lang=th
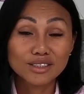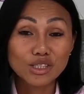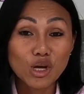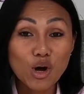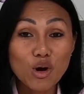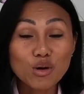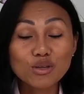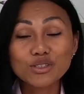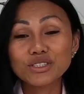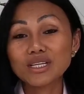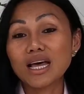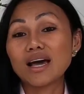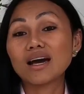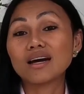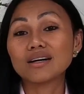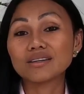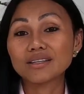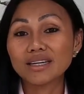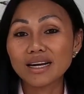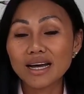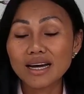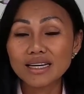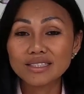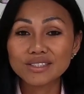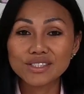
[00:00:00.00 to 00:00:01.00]
นอกสห
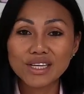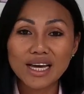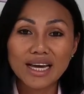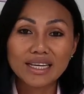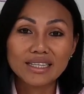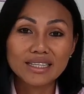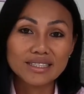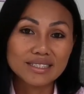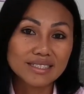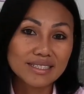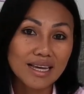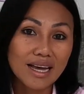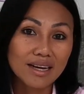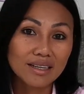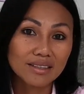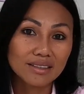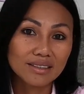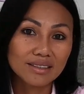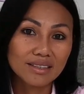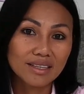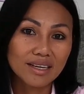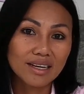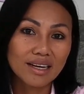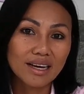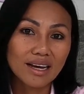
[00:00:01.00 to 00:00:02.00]
ราชอาณาจักร
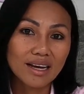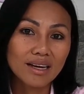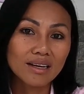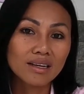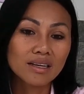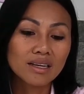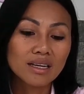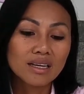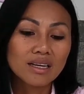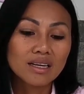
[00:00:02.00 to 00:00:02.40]
นะคะ